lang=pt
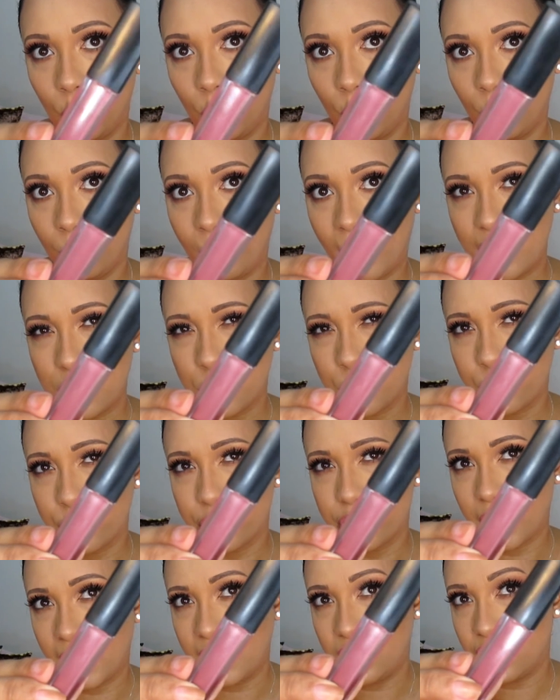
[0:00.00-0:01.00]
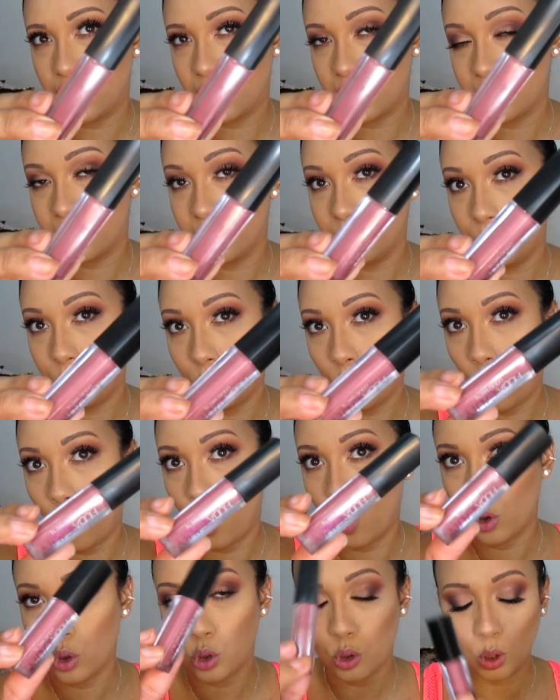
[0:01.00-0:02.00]
mais puxadinha assim pro
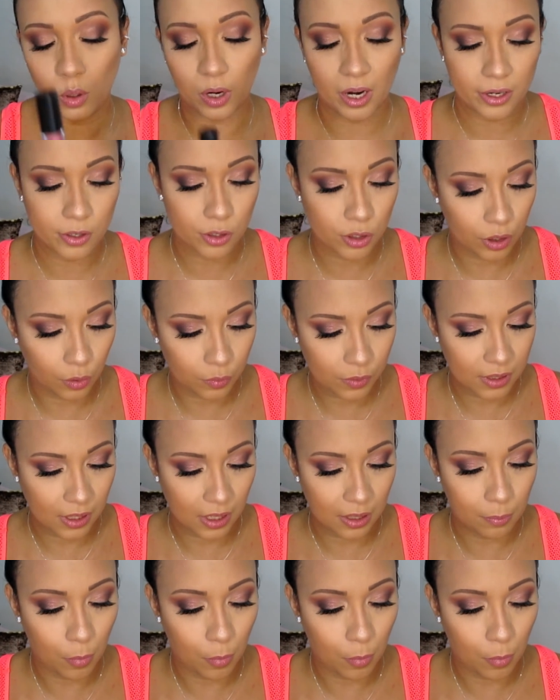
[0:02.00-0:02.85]
roxo, eu acho, não sei.